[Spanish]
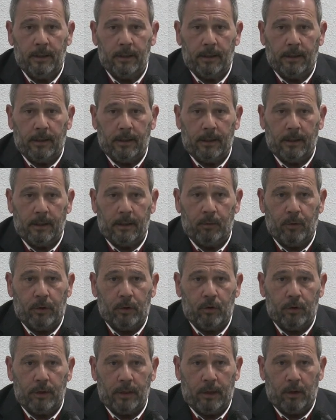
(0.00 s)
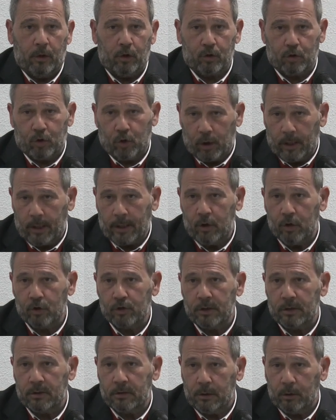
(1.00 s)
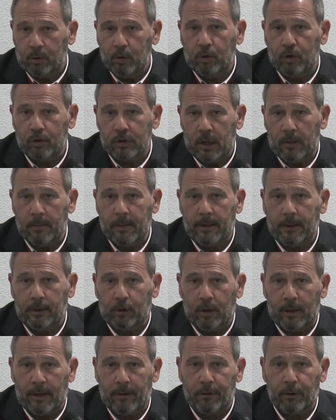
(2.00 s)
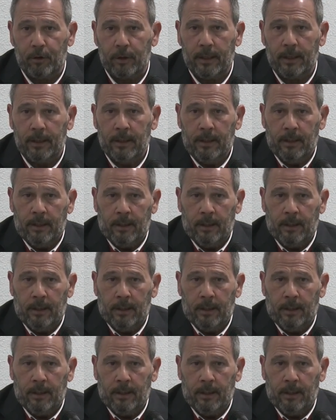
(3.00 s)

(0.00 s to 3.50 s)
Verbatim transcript: y, bueno, y en los colegios, institutos y demás de toda la zona,